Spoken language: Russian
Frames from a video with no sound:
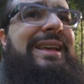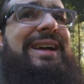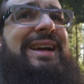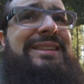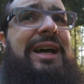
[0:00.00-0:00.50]

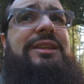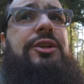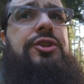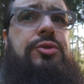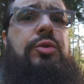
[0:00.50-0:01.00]
когда-то
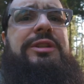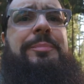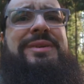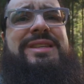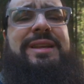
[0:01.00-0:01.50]
что-то
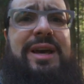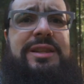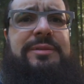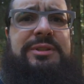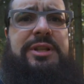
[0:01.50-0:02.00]

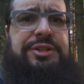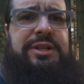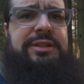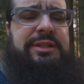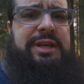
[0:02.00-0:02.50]
потерял, и мы должны
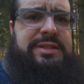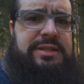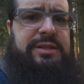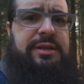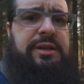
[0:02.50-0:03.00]
это
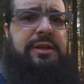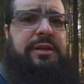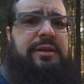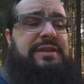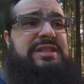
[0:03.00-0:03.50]
найти.
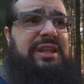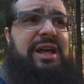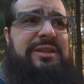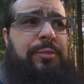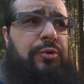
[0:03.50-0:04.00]
Ведь
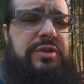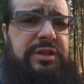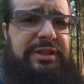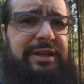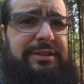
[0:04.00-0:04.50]
клад просто
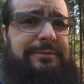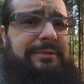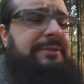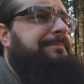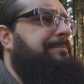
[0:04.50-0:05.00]
так
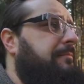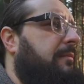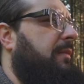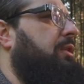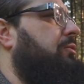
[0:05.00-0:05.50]
да,
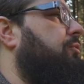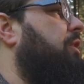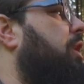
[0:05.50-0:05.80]
нету.